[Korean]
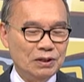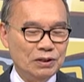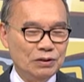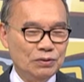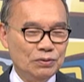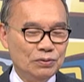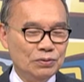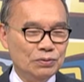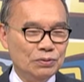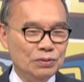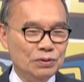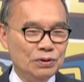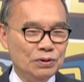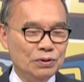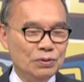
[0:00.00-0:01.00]

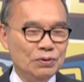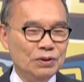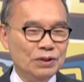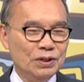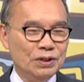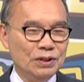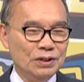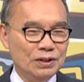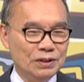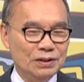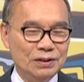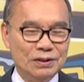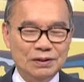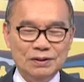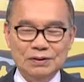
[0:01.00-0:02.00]
실수를 통해서
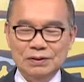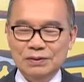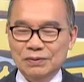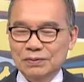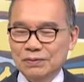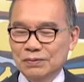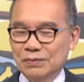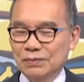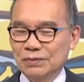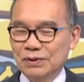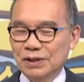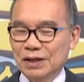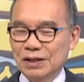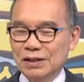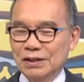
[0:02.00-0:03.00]

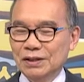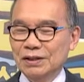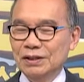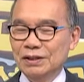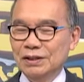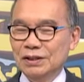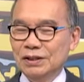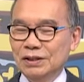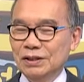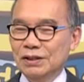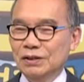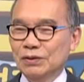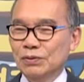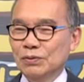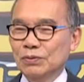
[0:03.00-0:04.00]
우리가 영적인
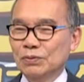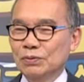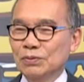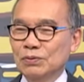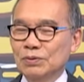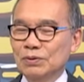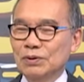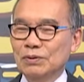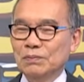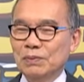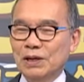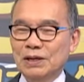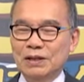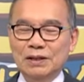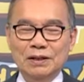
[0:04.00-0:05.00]
교훈을
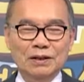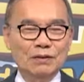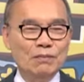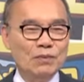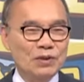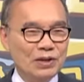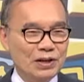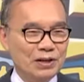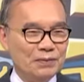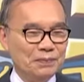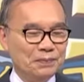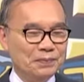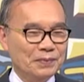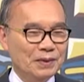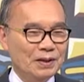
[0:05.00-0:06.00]
받는 겁니다.
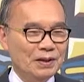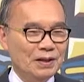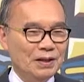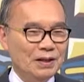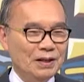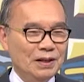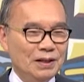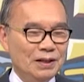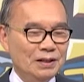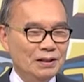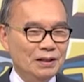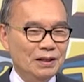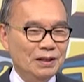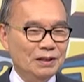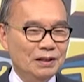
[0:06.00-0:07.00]

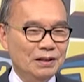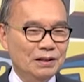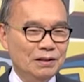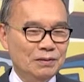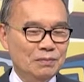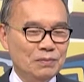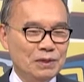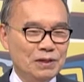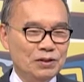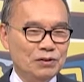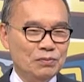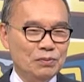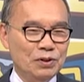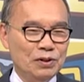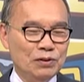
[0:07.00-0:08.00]
나는 그런
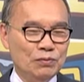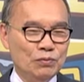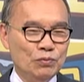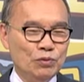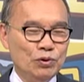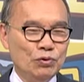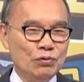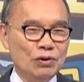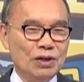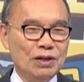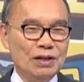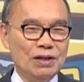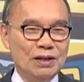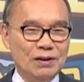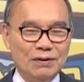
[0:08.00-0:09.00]
말씀 읽으면
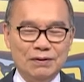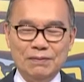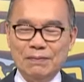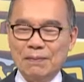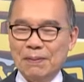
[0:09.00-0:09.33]
위로가 돼요.